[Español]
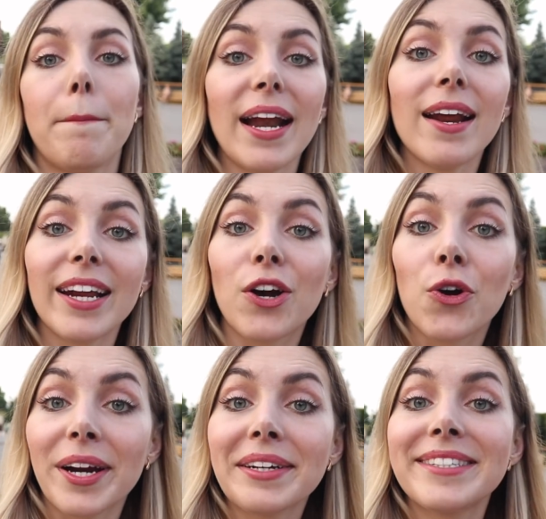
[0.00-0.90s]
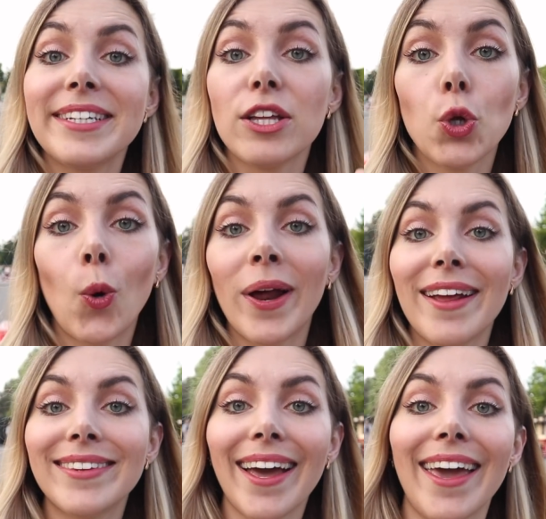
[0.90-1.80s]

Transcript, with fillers: Para recorrer 140